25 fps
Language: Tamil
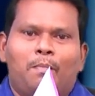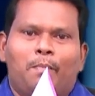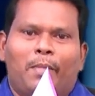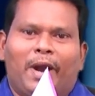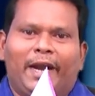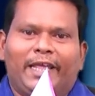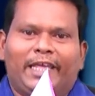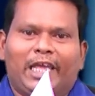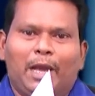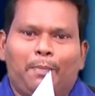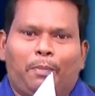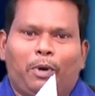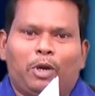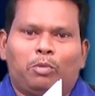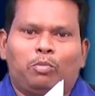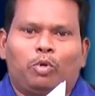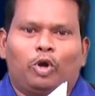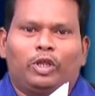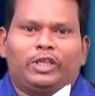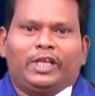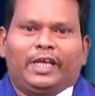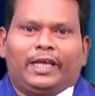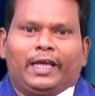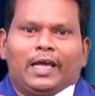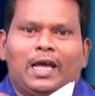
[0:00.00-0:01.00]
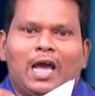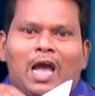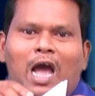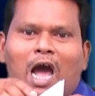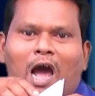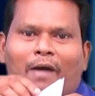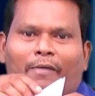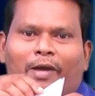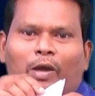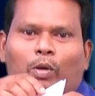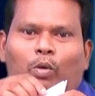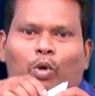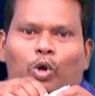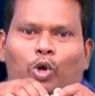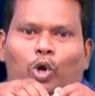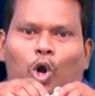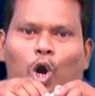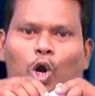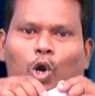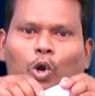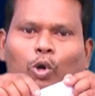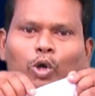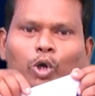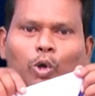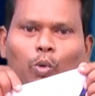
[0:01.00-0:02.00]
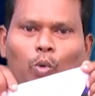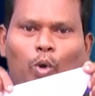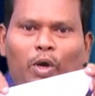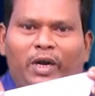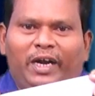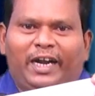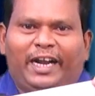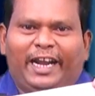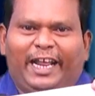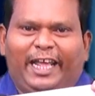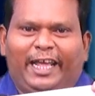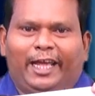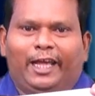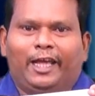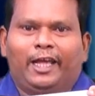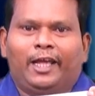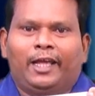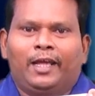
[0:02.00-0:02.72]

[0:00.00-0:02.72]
மடிக்கப்படும் பொழுது அவை ஒன்றோடு ஒன்று ஒன்றி